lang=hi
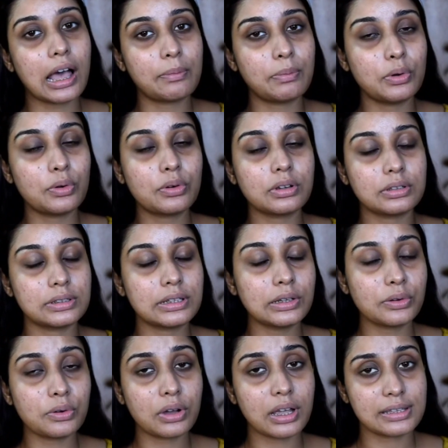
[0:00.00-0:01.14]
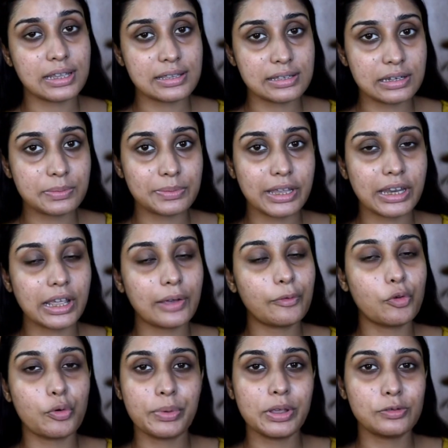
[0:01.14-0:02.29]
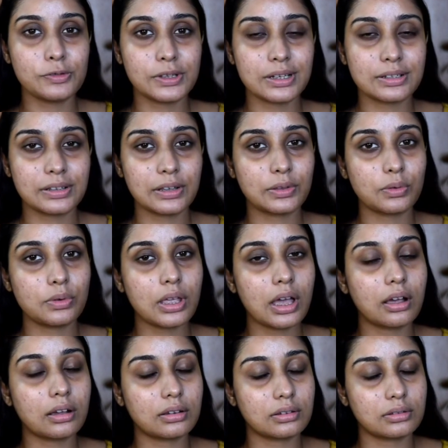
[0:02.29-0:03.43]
आप लोग जिन लोगों का सेंसिटिव स्किन है वो भी यूज़ कर सकते हो या